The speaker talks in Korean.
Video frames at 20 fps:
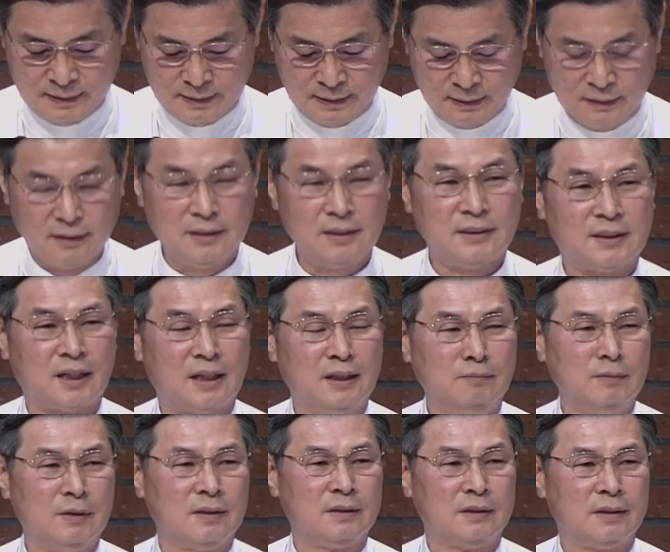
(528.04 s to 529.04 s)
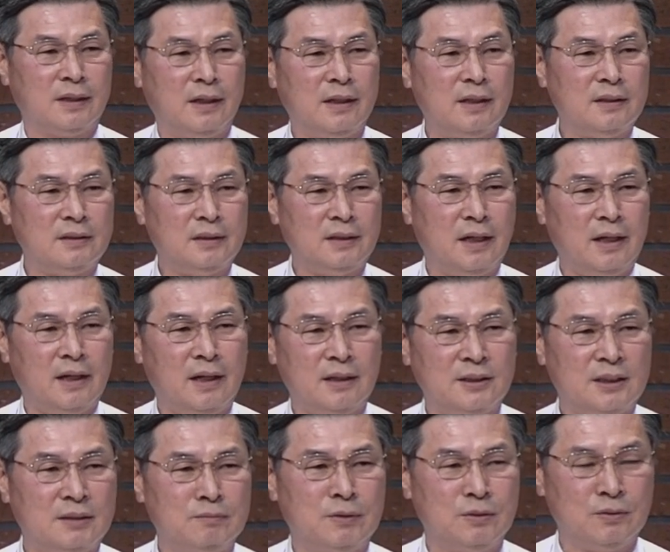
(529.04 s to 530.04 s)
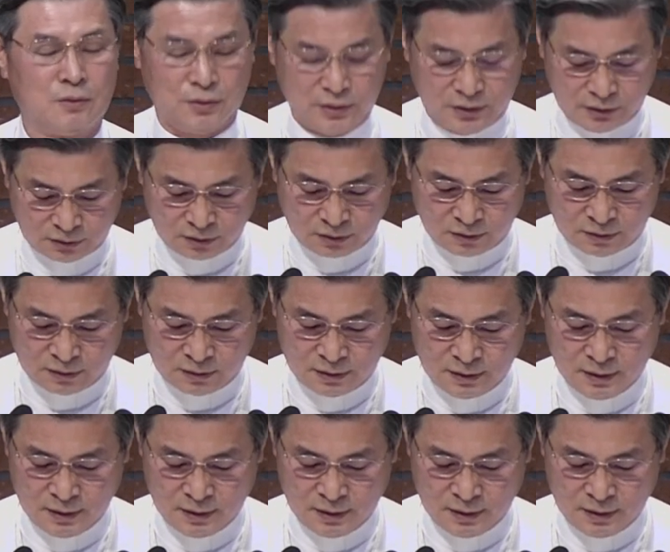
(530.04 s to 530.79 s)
그렇지 않으면 계시의 핵심은 놓치고